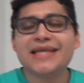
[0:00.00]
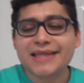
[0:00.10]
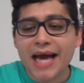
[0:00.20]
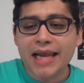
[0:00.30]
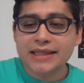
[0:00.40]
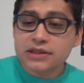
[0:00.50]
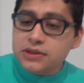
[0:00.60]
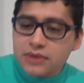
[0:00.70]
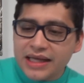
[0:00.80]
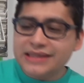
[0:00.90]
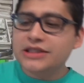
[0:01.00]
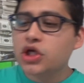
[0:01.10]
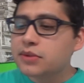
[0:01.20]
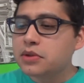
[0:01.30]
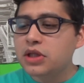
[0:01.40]
se sale. Esto es una
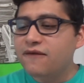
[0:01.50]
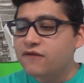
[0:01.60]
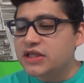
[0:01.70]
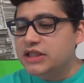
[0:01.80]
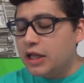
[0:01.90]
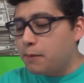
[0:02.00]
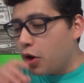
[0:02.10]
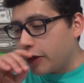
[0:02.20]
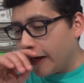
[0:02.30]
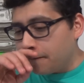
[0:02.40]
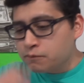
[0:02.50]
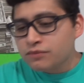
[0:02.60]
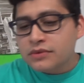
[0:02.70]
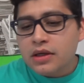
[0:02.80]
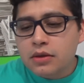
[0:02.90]
decisión muy difícil porque
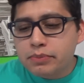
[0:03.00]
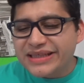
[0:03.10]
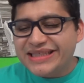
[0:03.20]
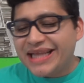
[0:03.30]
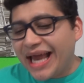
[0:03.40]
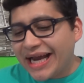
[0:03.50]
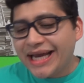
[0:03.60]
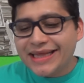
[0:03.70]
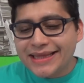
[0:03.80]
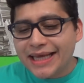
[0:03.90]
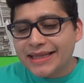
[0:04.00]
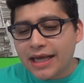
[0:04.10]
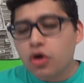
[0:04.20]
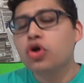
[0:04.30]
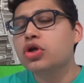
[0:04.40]
pues la gente
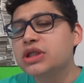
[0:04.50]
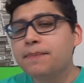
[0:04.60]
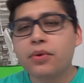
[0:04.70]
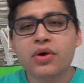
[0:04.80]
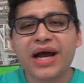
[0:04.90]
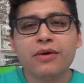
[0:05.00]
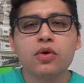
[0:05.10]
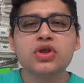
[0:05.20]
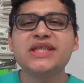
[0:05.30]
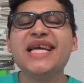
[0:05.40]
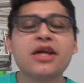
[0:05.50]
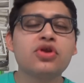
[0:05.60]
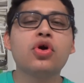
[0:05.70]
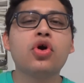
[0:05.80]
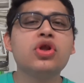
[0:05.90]
te conoce por
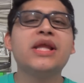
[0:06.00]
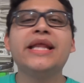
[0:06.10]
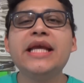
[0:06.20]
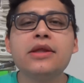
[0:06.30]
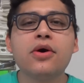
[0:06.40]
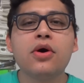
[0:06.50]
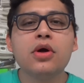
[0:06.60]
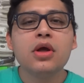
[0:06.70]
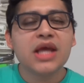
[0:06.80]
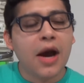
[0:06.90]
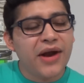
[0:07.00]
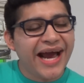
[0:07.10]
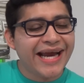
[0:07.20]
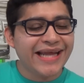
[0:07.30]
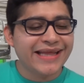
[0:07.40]
cierto contenido y
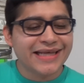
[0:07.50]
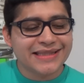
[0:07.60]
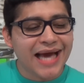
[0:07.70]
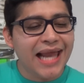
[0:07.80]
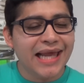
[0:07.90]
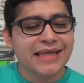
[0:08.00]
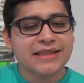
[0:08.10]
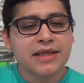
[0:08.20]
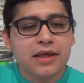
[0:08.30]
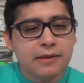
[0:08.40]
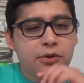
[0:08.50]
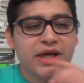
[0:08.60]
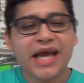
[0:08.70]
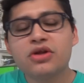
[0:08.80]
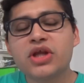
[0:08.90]
ahora que te sales
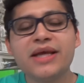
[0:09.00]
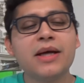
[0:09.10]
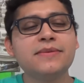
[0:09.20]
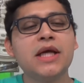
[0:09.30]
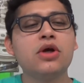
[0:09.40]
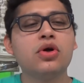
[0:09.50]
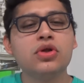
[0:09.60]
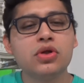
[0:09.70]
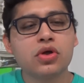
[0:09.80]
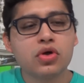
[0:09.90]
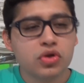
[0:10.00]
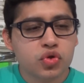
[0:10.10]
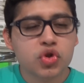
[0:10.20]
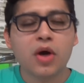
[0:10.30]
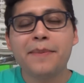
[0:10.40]
porque ya no te llevas bien con, con
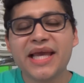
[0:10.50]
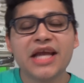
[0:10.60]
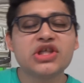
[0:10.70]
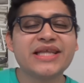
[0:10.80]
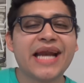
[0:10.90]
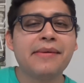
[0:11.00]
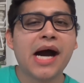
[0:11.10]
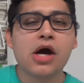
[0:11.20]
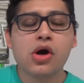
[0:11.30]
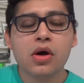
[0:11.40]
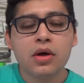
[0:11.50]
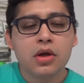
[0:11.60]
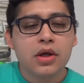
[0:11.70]
tus compañeros de trabajo